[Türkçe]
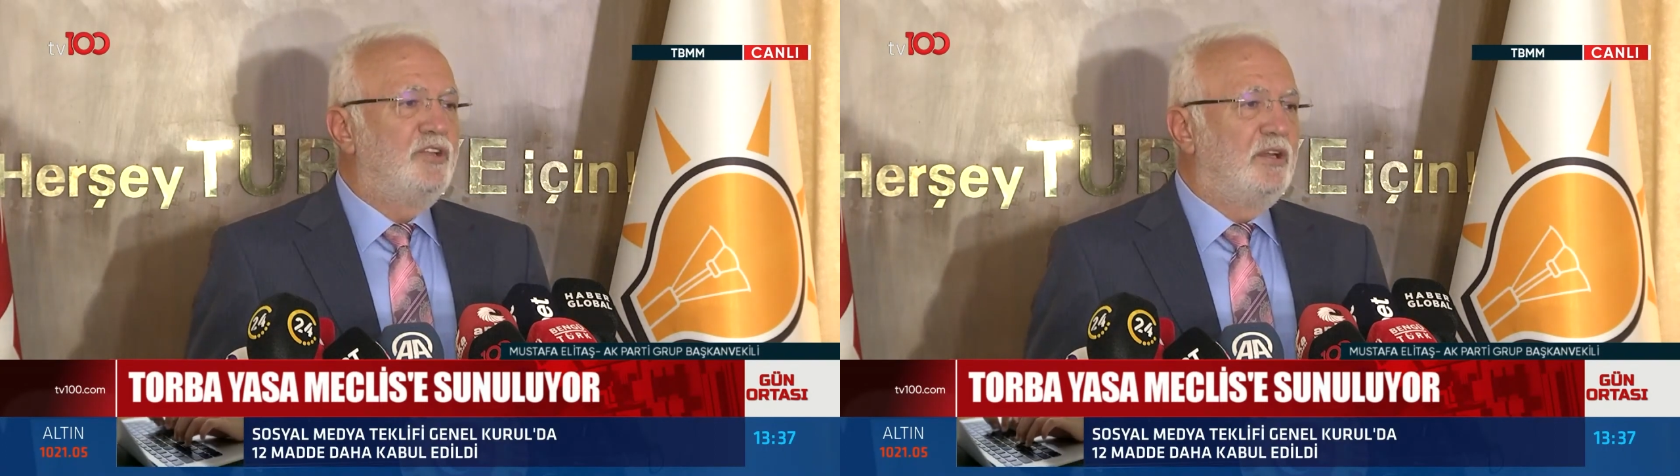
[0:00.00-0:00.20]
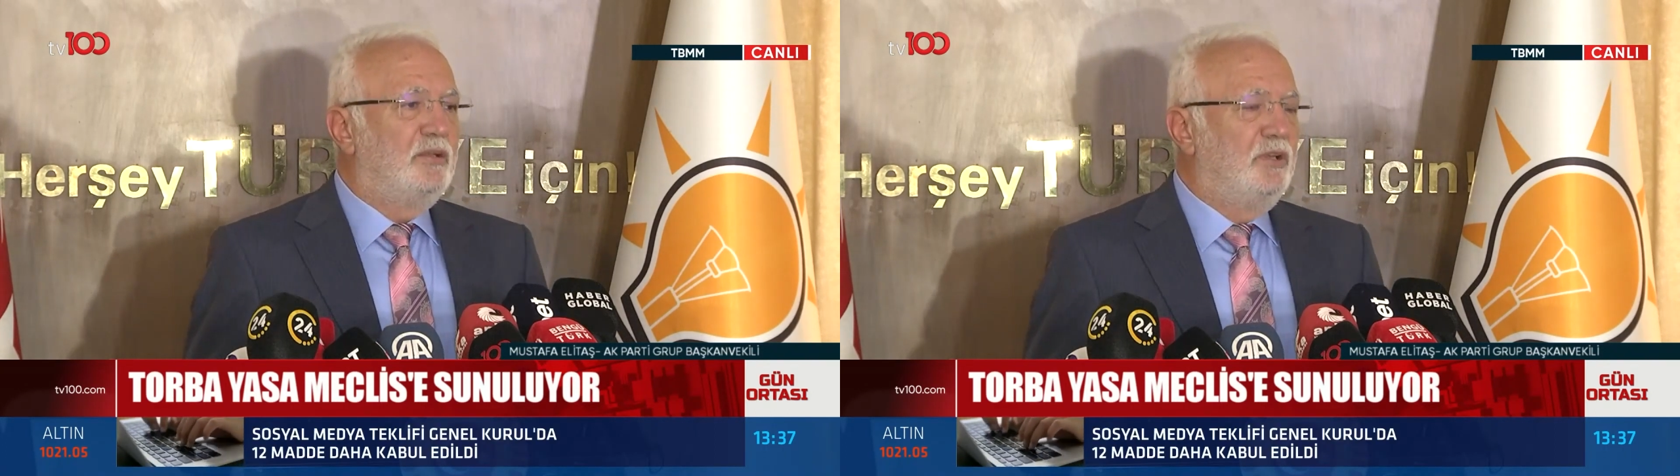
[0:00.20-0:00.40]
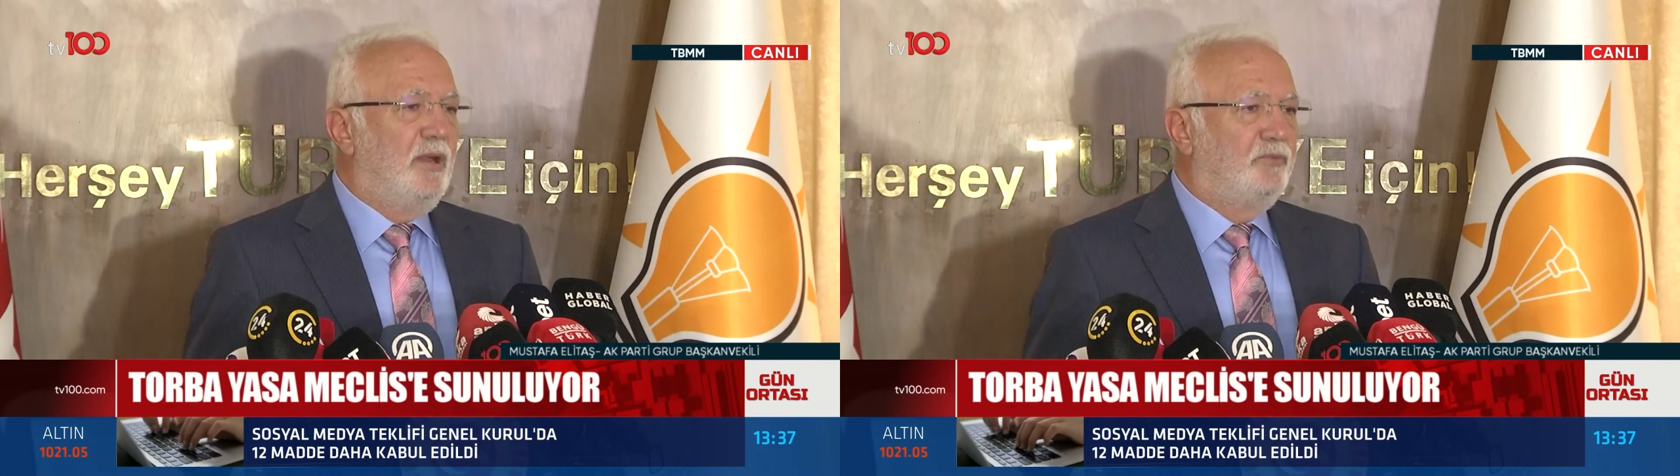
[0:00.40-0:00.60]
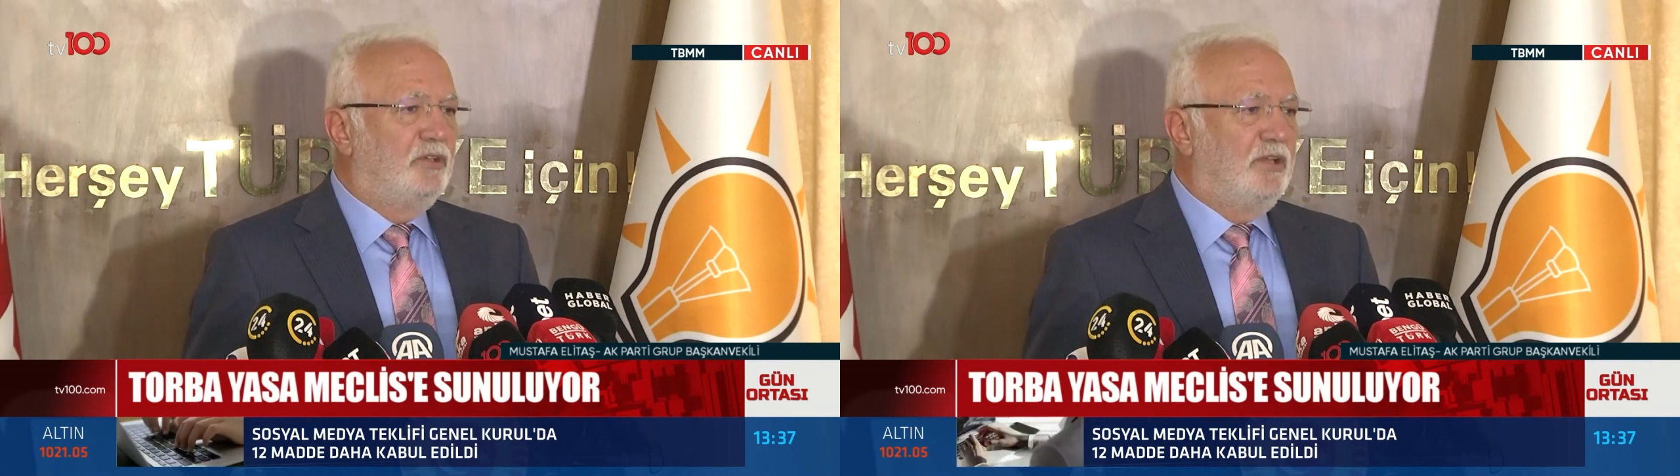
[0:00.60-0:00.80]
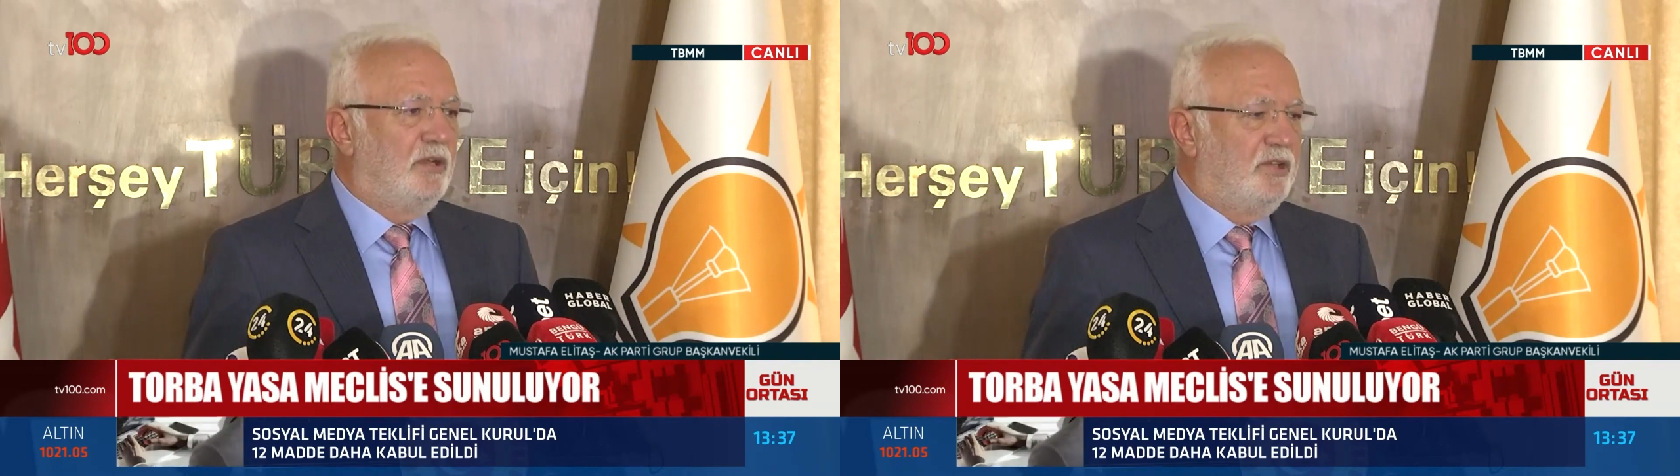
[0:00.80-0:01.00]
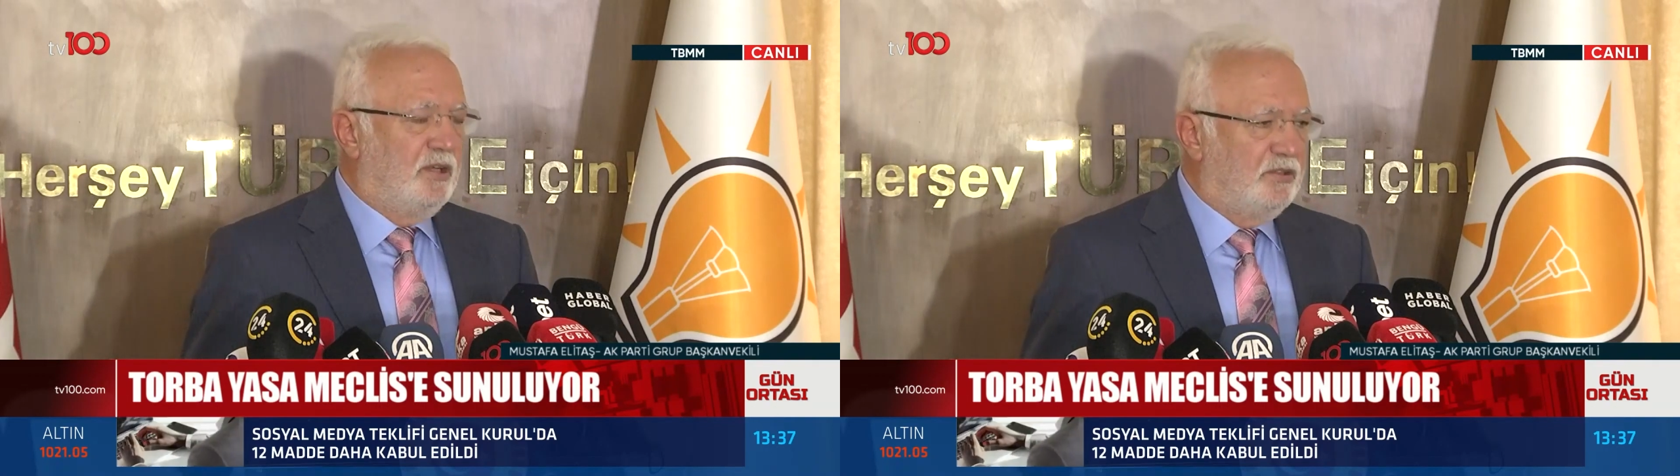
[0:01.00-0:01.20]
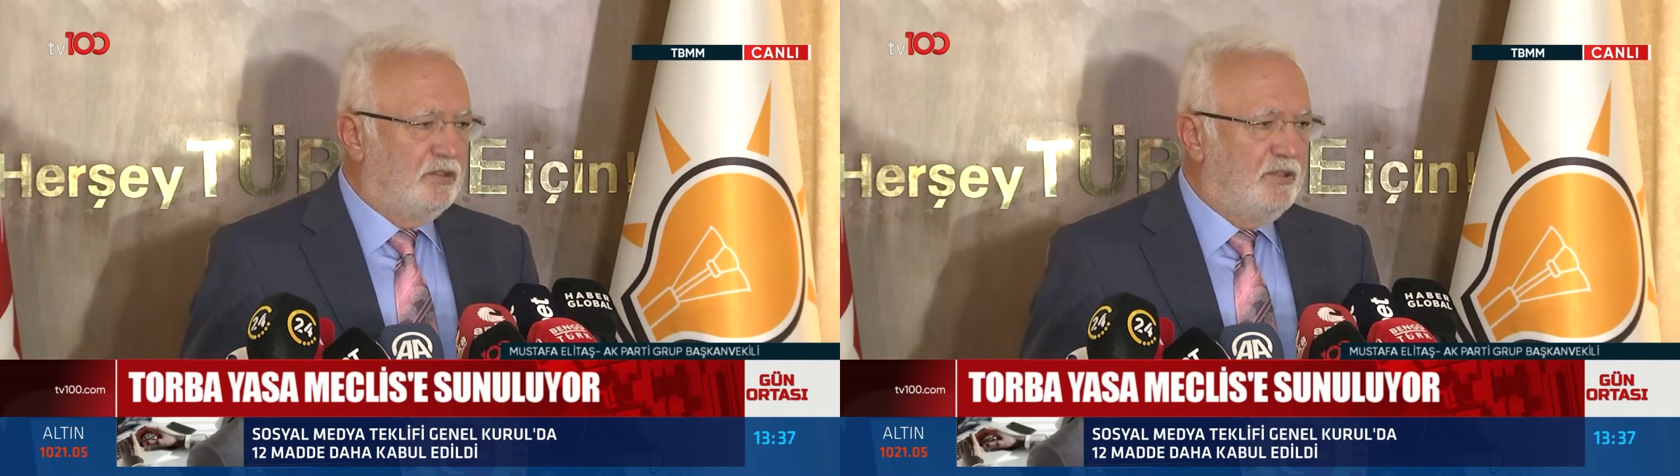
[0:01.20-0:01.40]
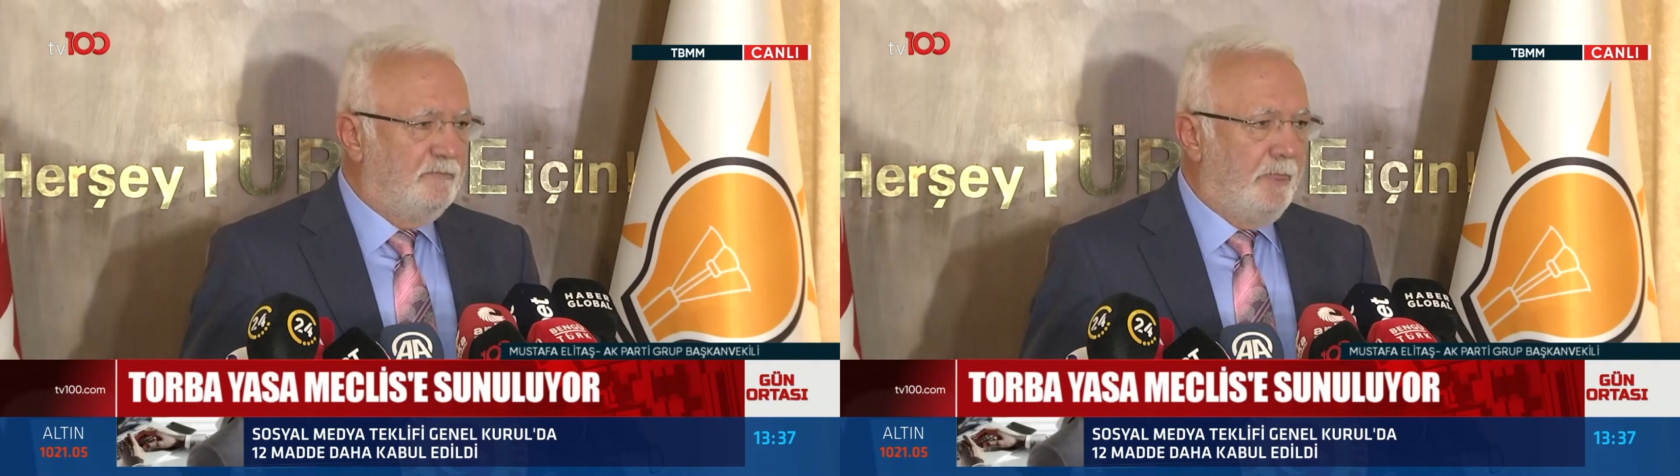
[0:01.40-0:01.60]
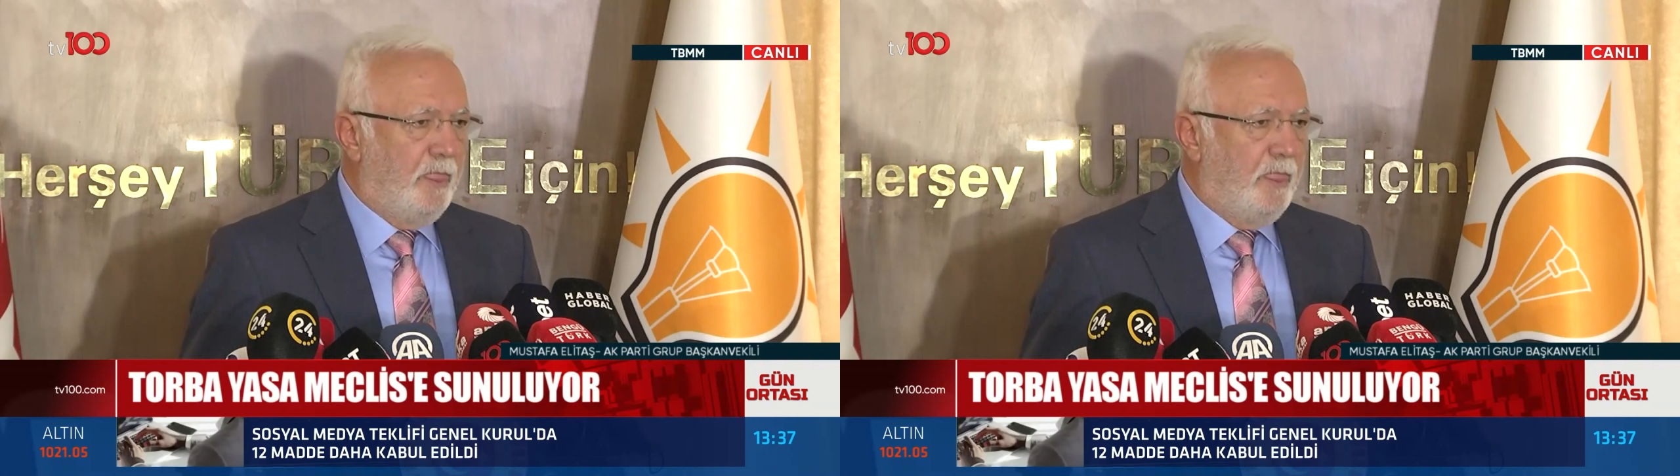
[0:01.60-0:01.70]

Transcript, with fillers: yardımı yaptıkları takdirde